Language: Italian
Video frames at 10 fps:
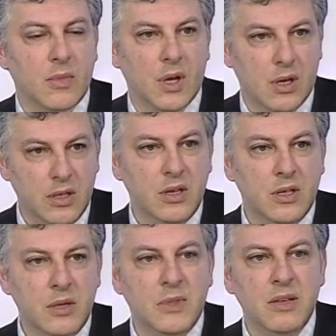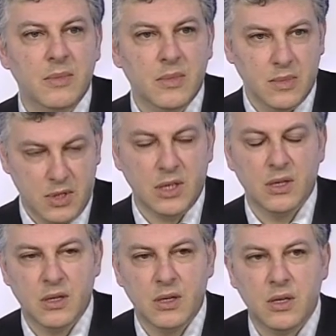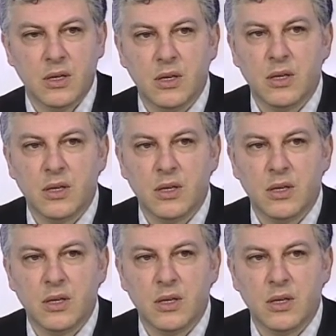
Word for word: Buonasera, di, Massimo di, Junior sì. D'Aurea